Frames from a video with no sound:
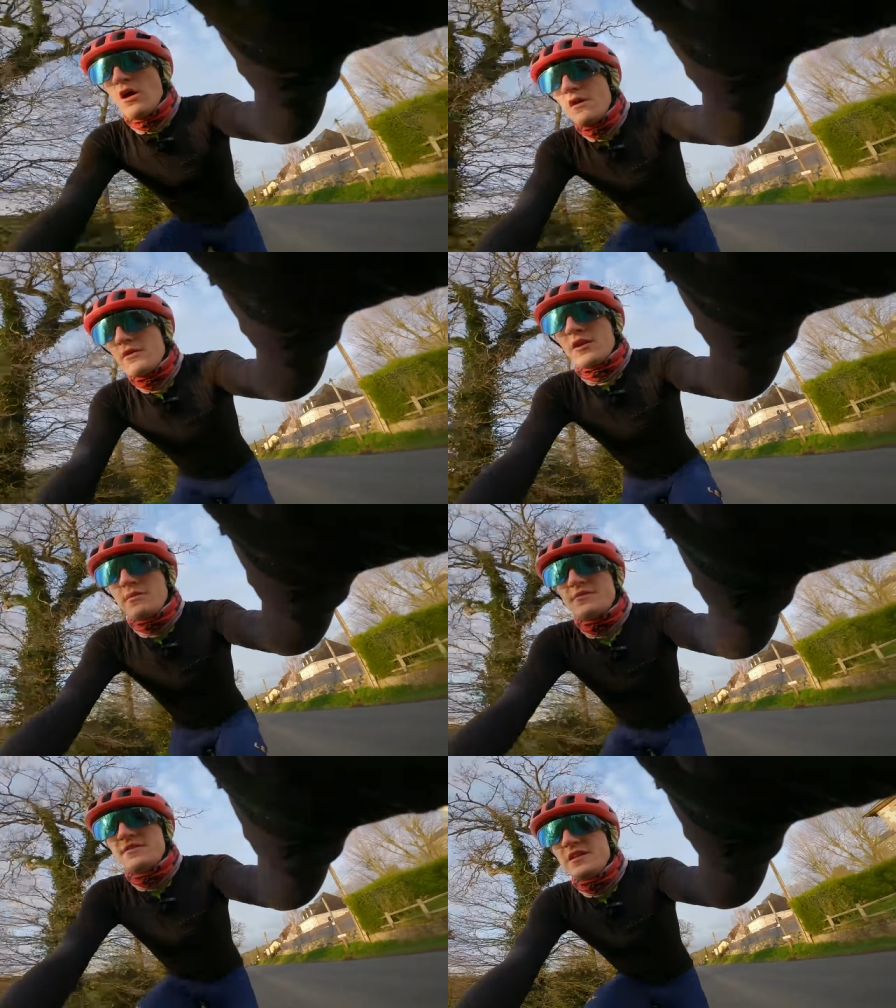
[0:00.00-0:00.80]
avec
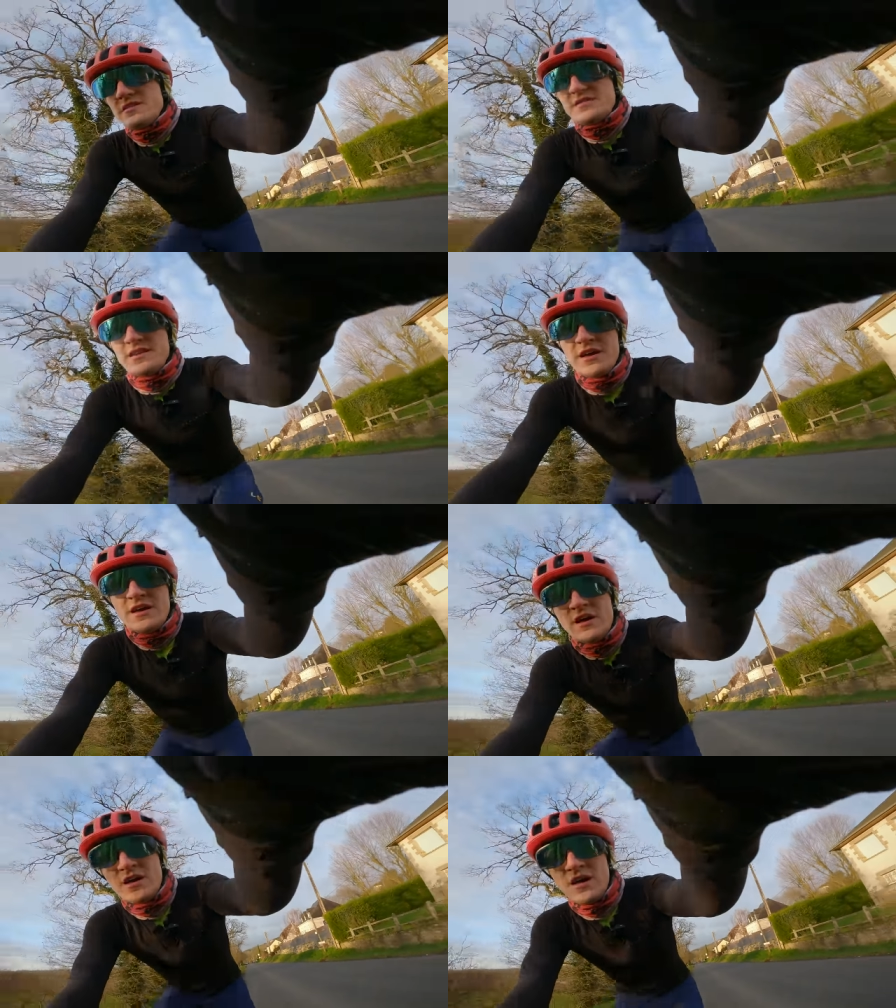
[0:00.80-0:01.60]
un petit lacet.
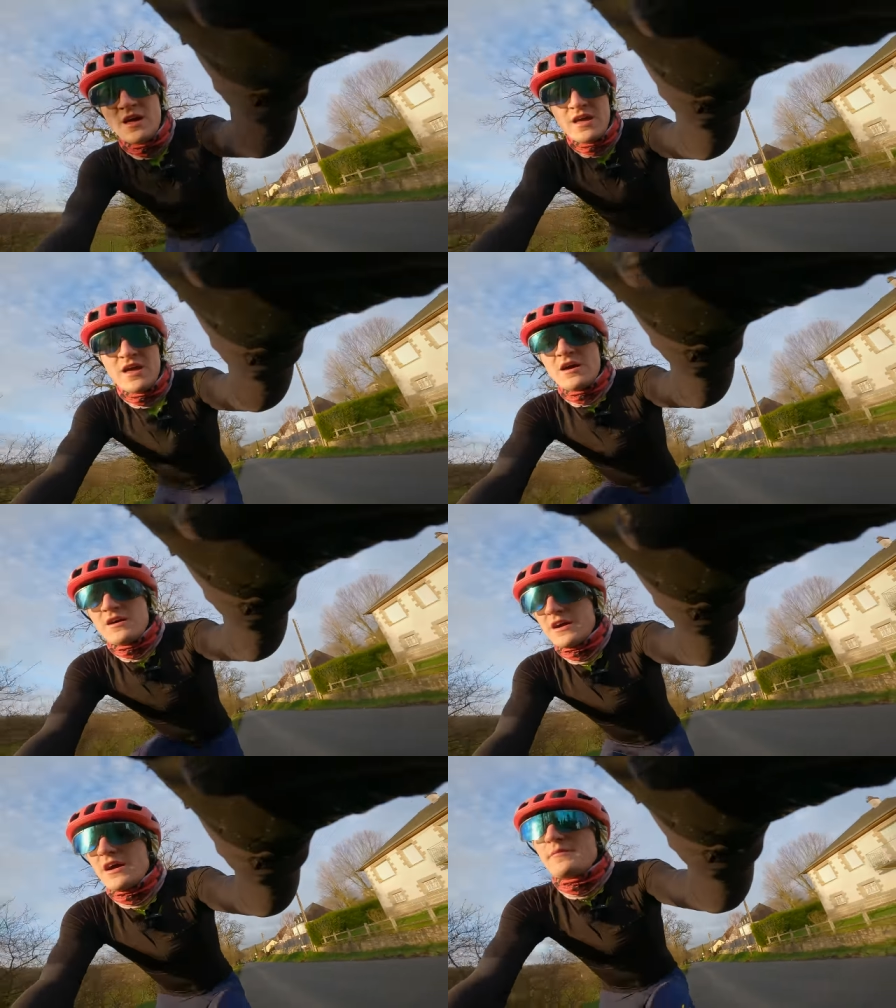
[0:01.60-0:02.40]

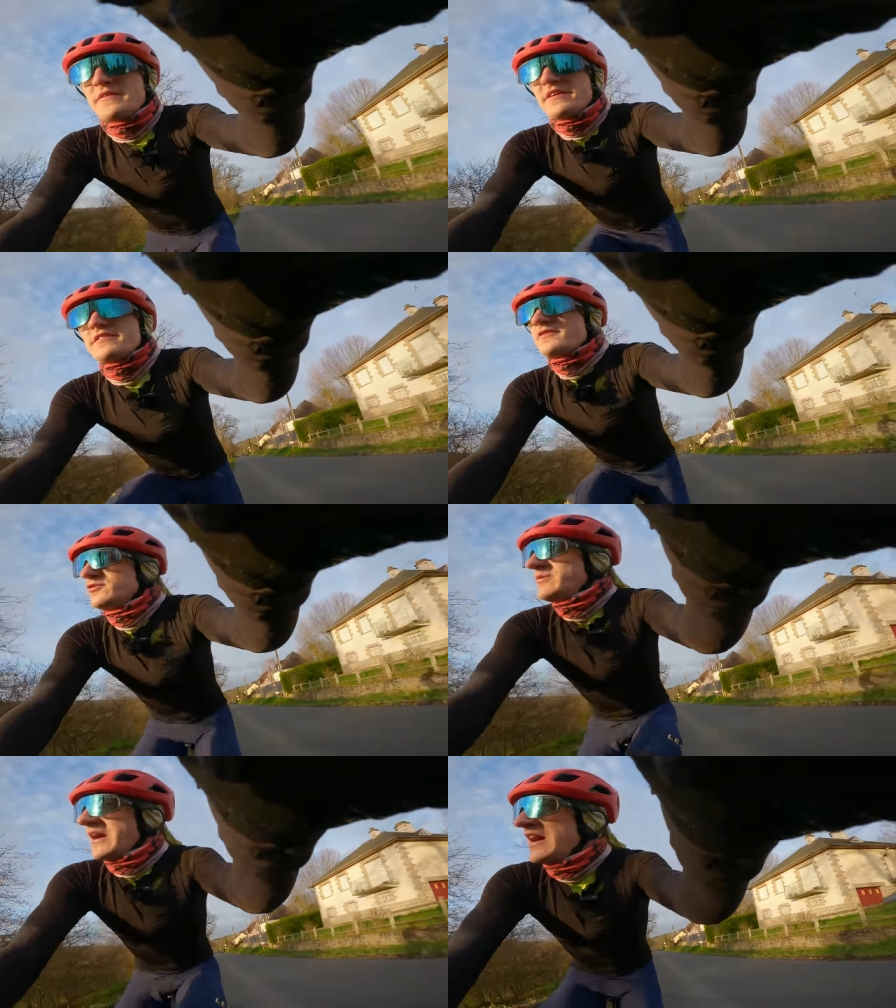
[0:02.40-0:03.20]
À grimper ça, ça fait
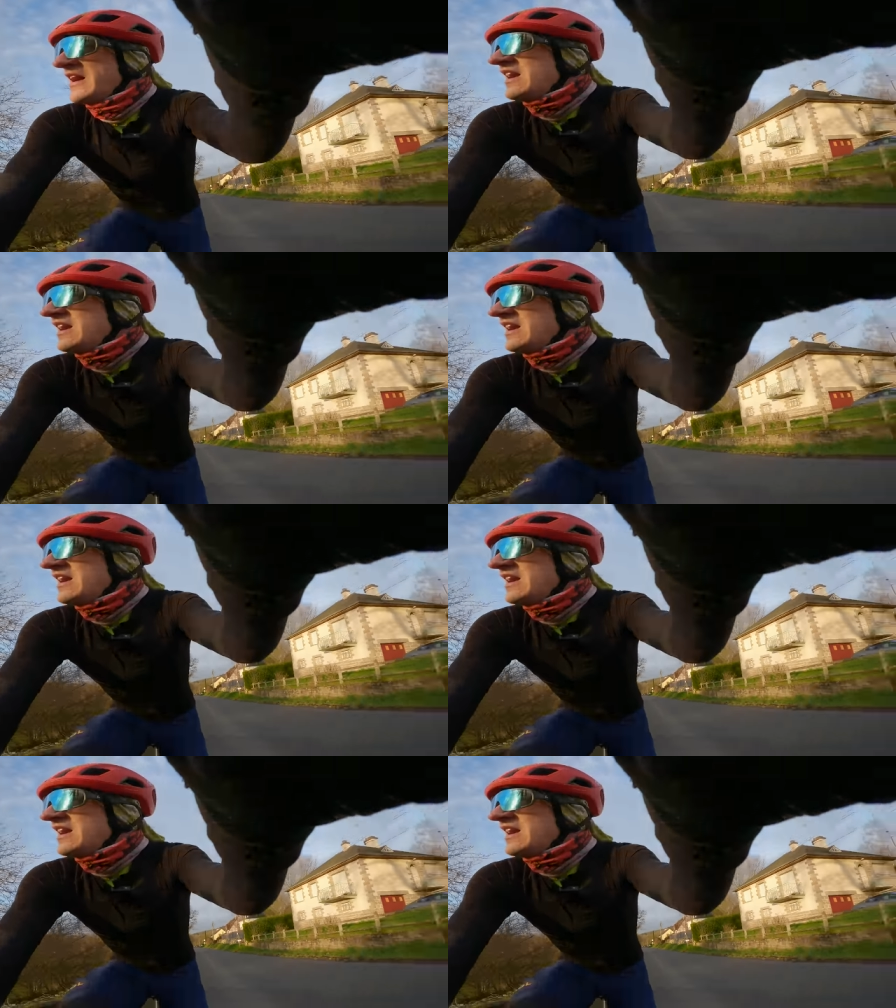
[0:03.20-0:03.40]
du bien.